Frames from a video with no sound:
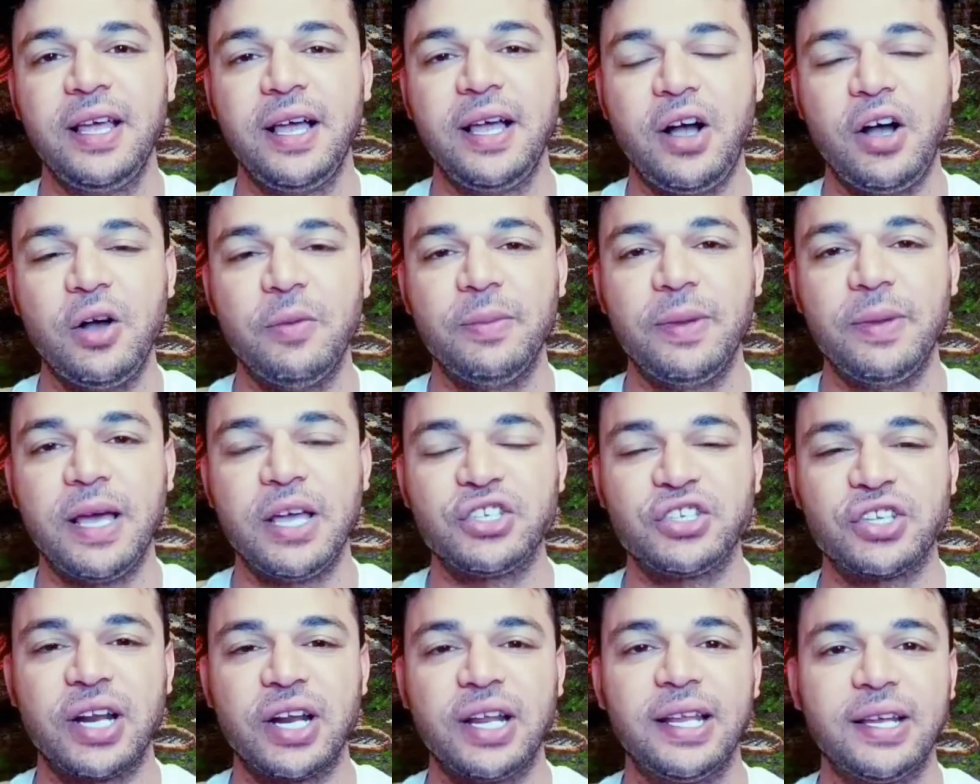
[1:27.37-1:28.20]
عملة
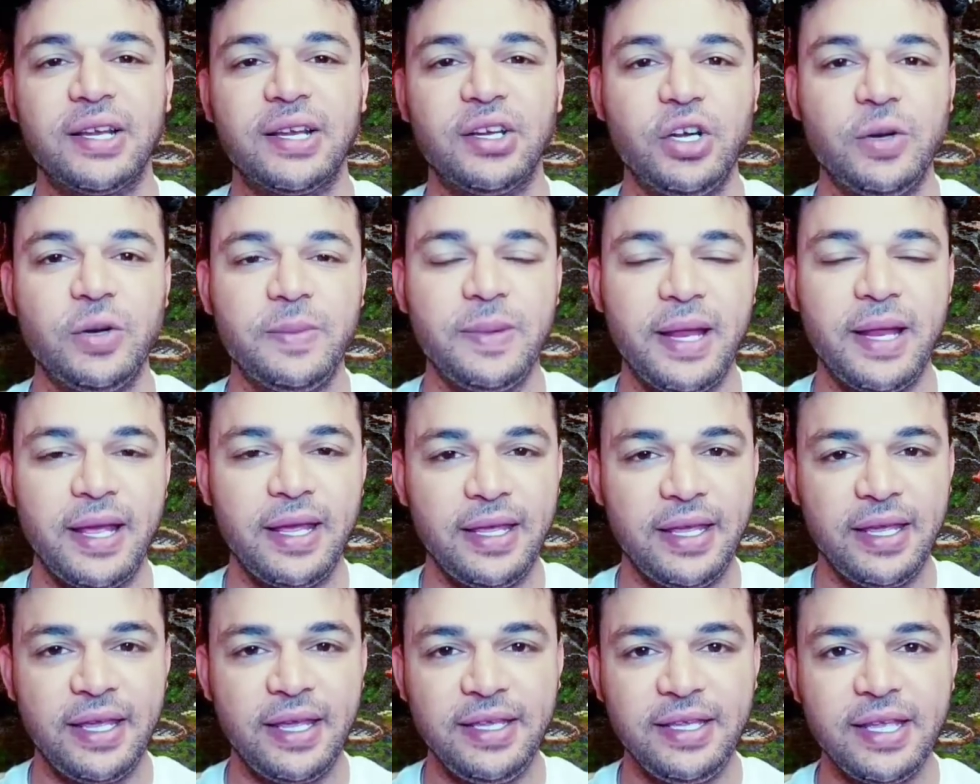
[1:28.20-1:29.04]
هشرح لك العملة
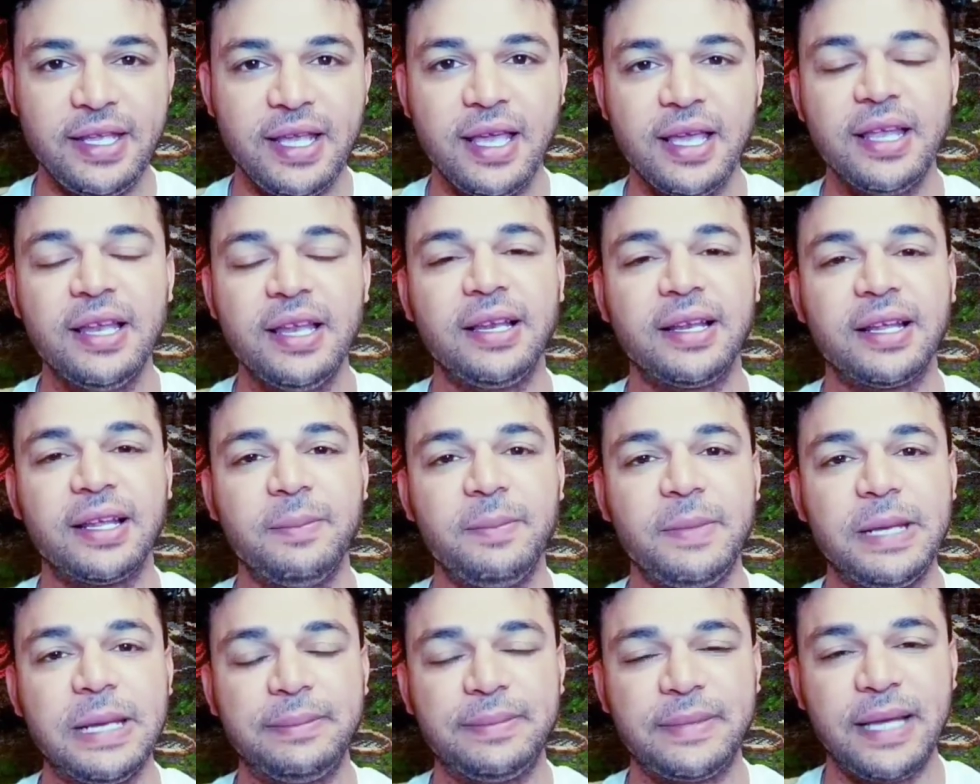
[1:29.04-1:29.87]
ايه هي
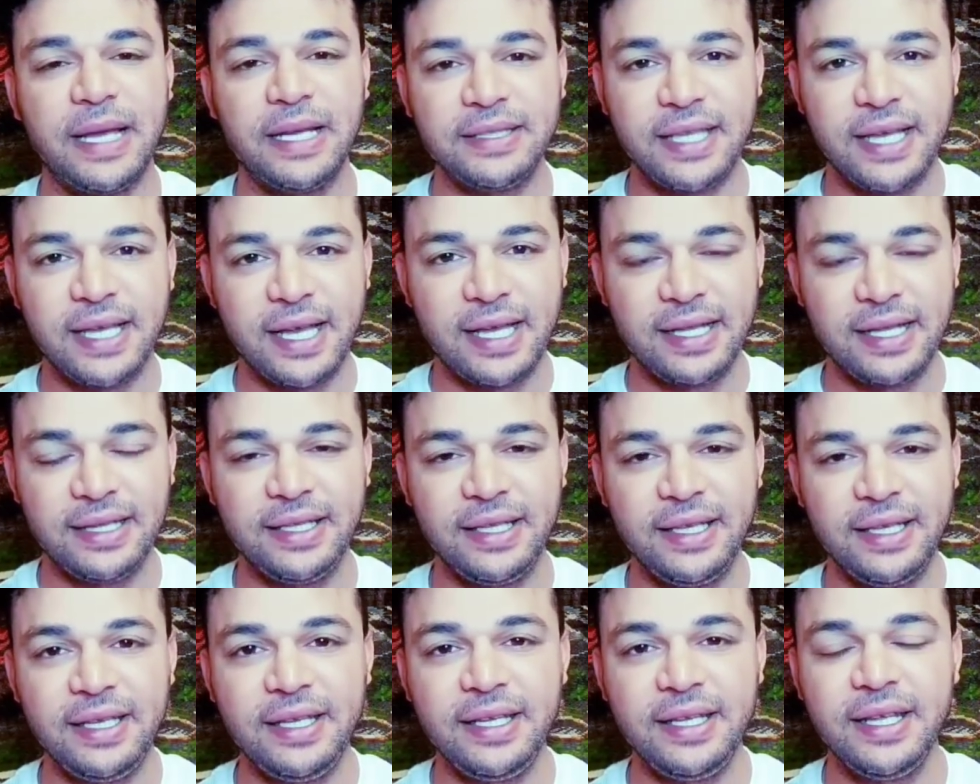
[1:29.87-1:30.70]
الكمية بتاعتها قد
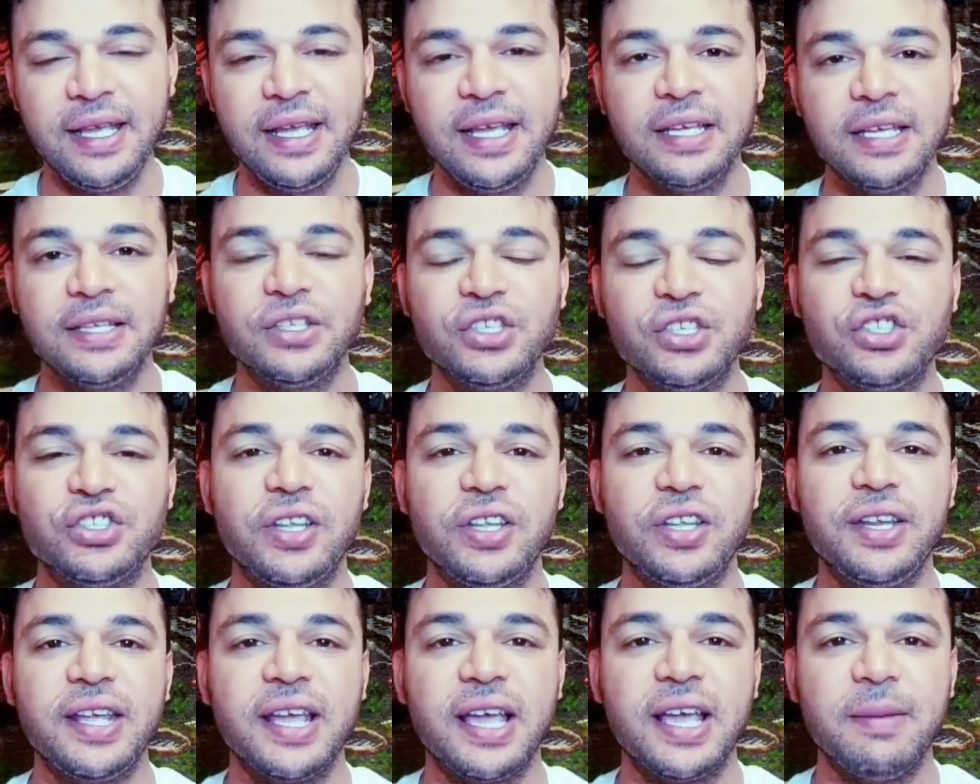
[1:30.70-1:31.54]
ايه
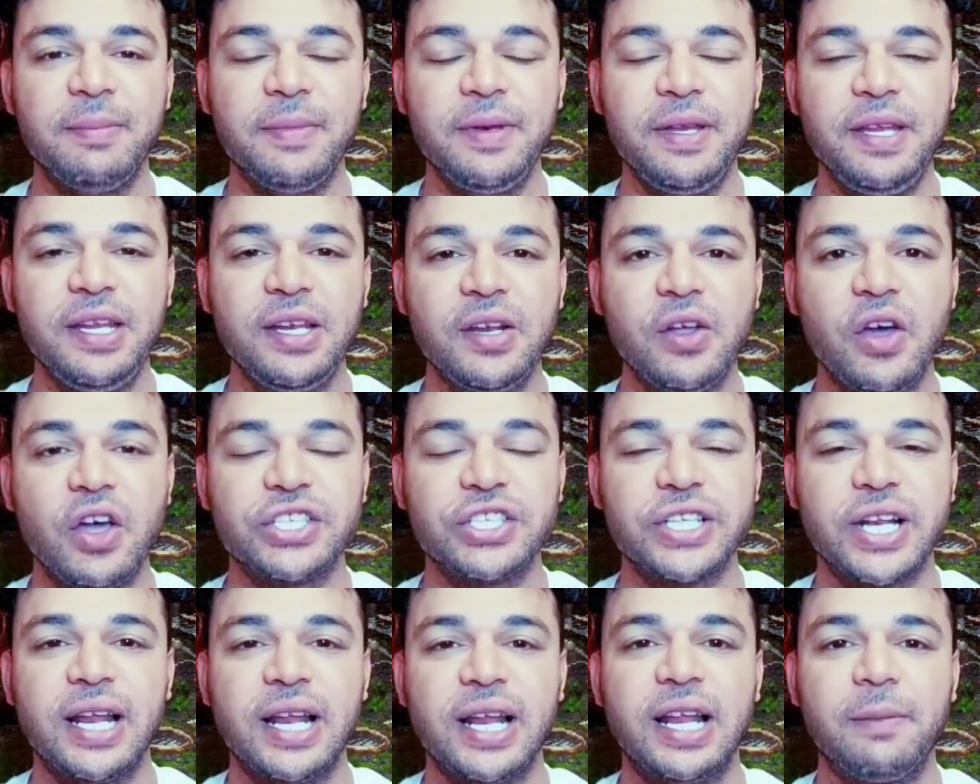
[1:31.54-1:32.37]
تشتريها منين
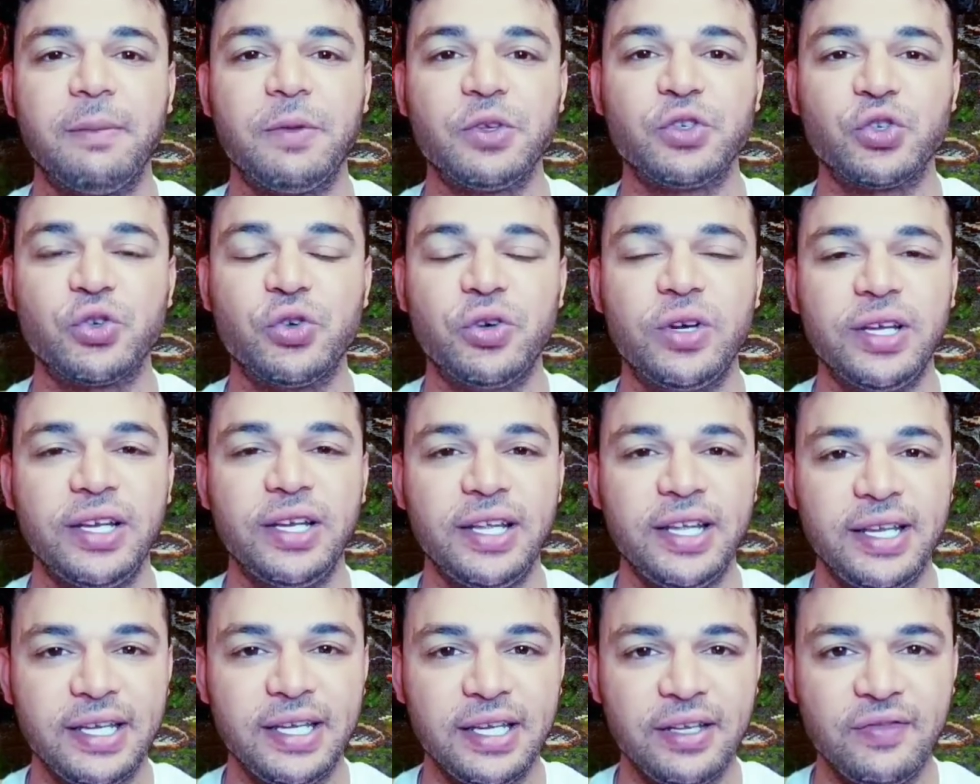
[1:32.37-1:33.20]
وهشرح لك مشروع ال
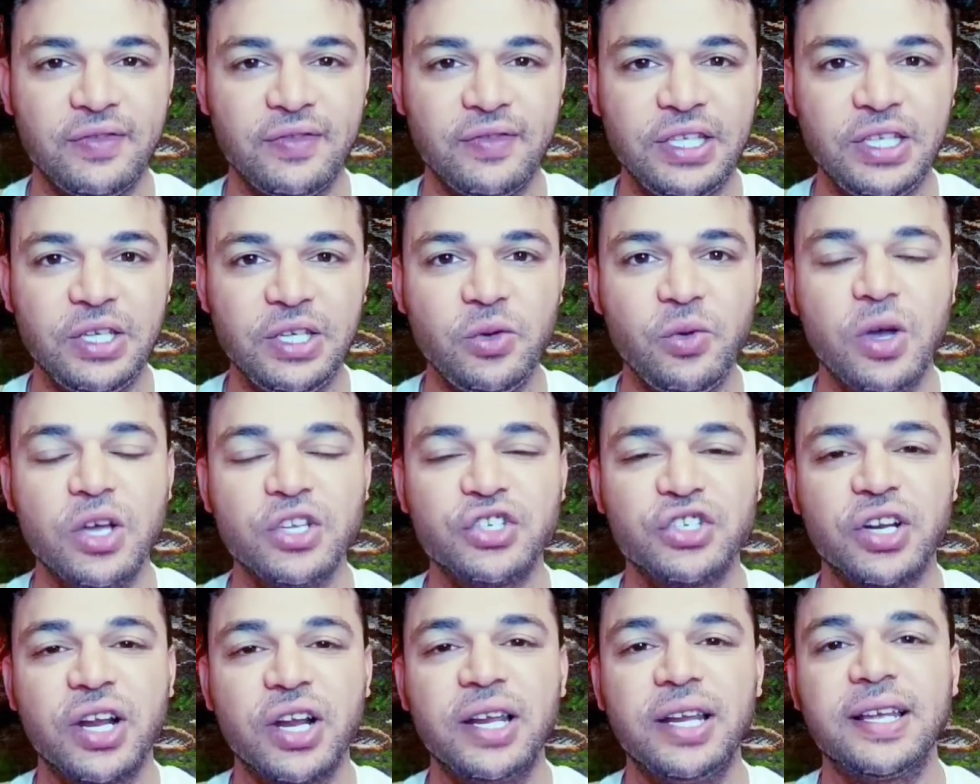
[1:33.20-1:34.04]
NFT
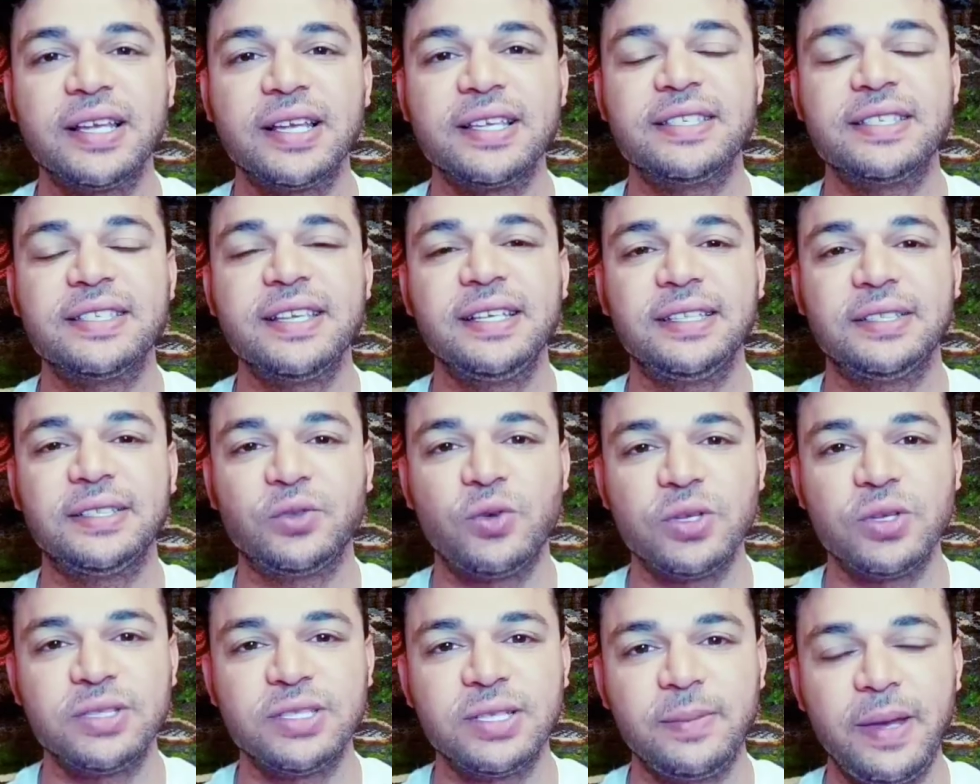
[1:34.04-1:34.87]
وهشرح لك ازاي
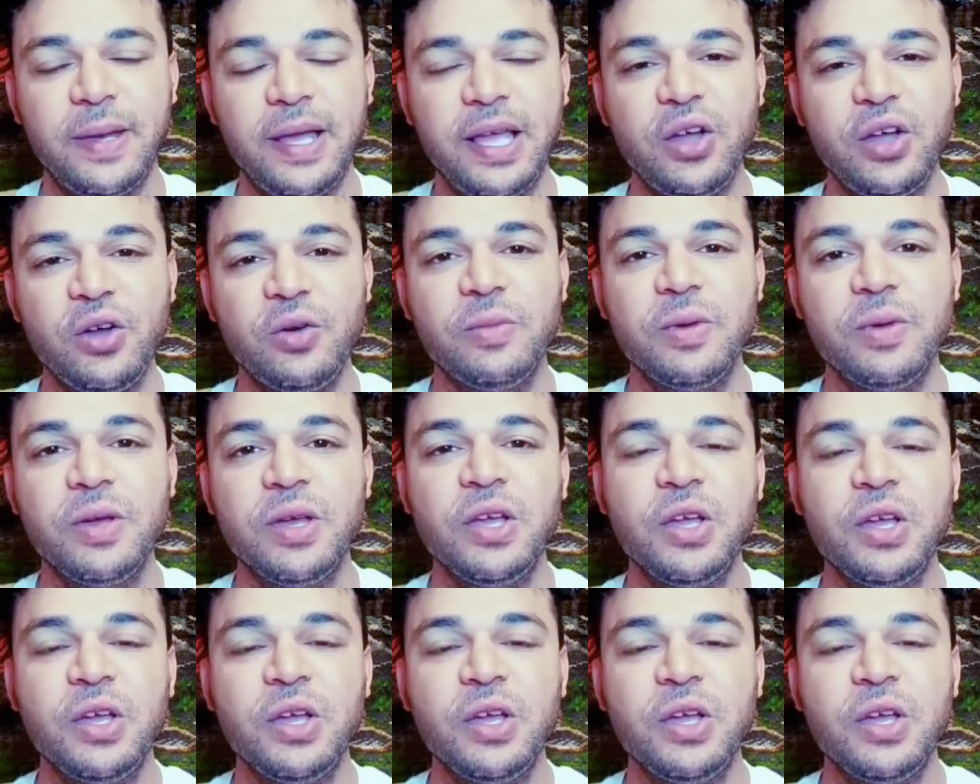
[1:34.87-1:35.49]
تتواصل معاهم